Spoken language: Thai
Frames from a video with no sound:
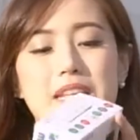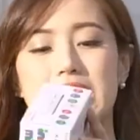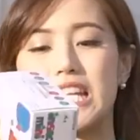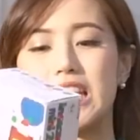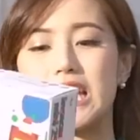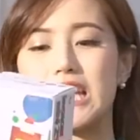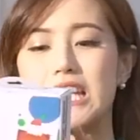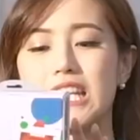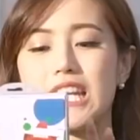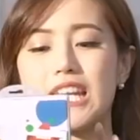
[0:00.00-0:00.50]

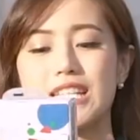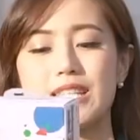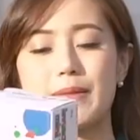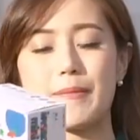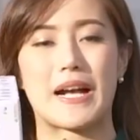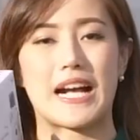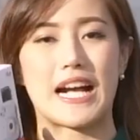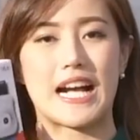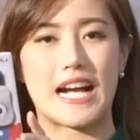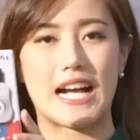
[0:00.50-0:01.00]
Mini
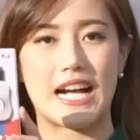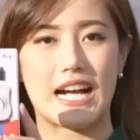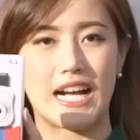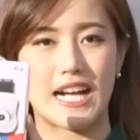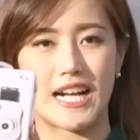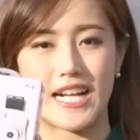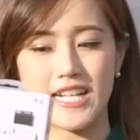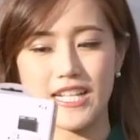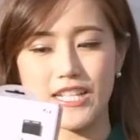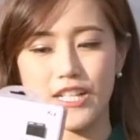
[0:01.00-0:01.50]

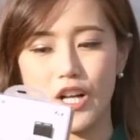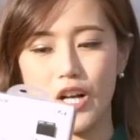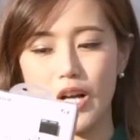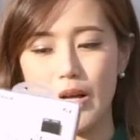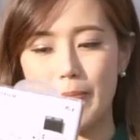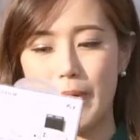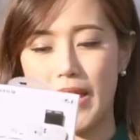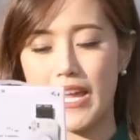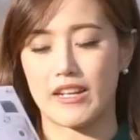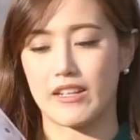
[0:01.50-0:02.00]
25ก็
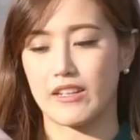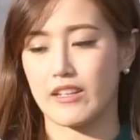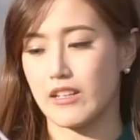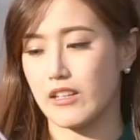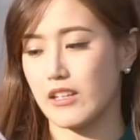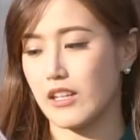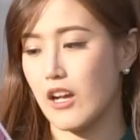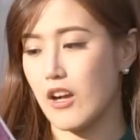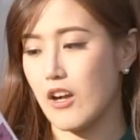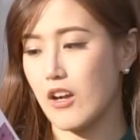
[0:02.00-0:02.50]
เป็น
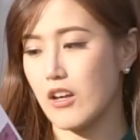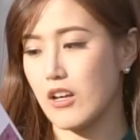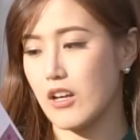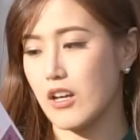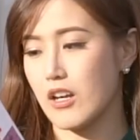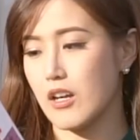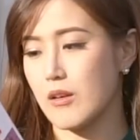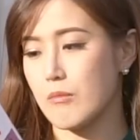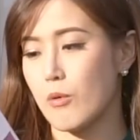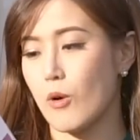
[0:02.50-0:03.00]
กล้อง
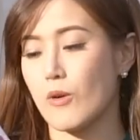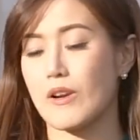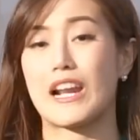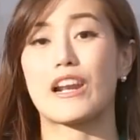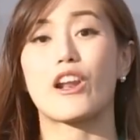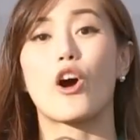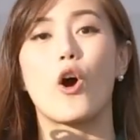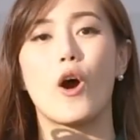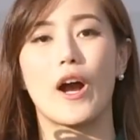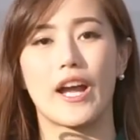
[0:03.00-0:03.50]
โพลา
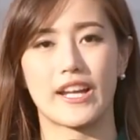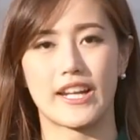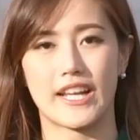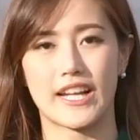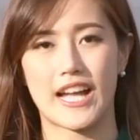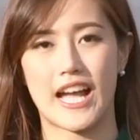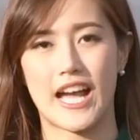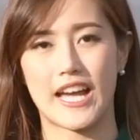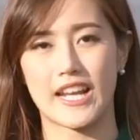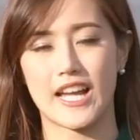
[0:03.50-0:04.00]
รอยด์
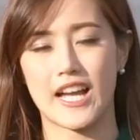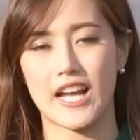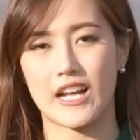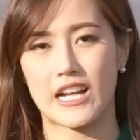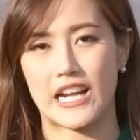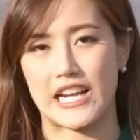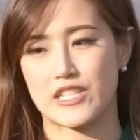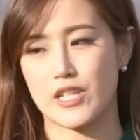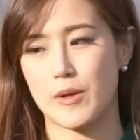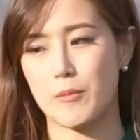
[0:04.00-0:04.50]
นะคะถ้า
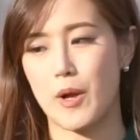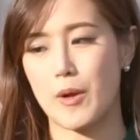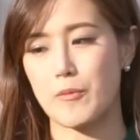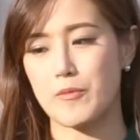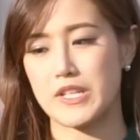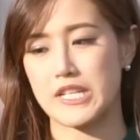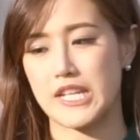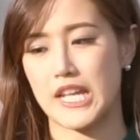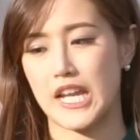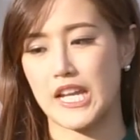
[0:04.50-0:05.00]
ใครชอบความ
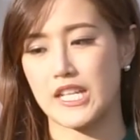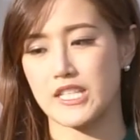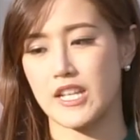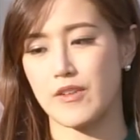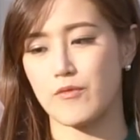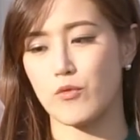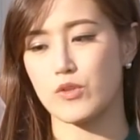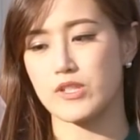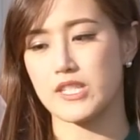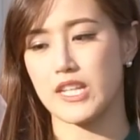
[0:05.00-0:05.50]
วินเทจ
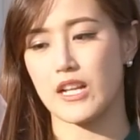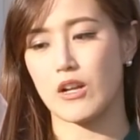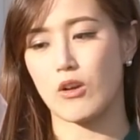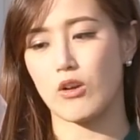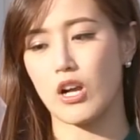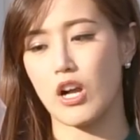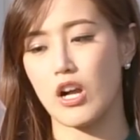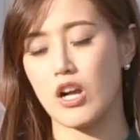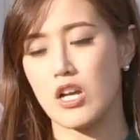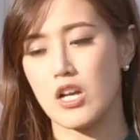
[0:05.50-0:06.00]
เนี่ย Fuji เขา
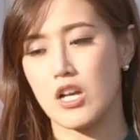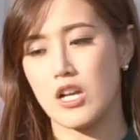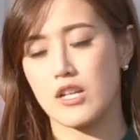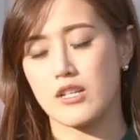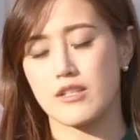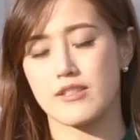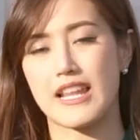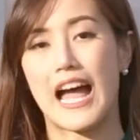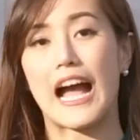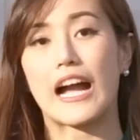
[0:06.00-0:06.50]
ก็
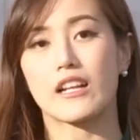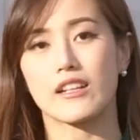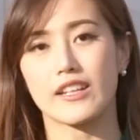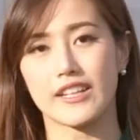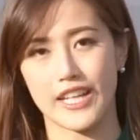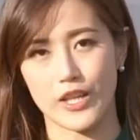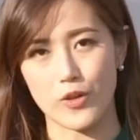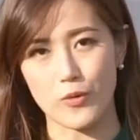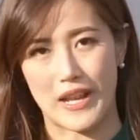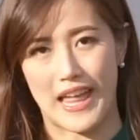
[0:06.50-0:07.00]
ดังเรื่อ
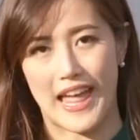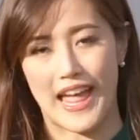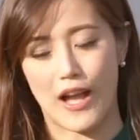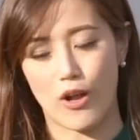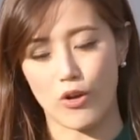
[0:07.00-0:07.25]
งนี้อยู่แล้